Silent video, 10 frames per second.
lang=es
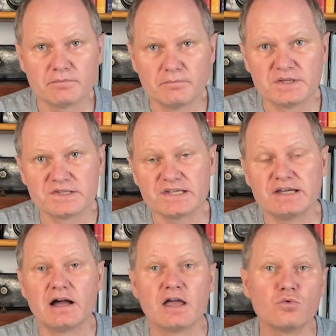bien
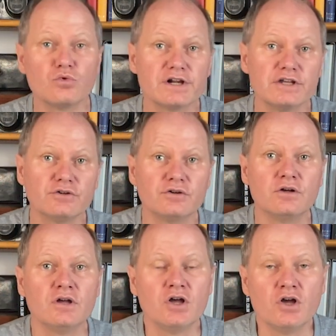sea en un río,
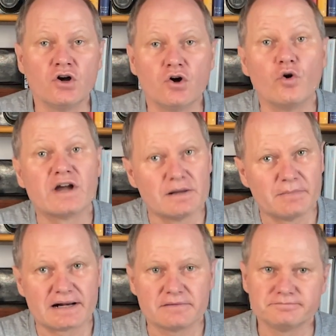en el mar.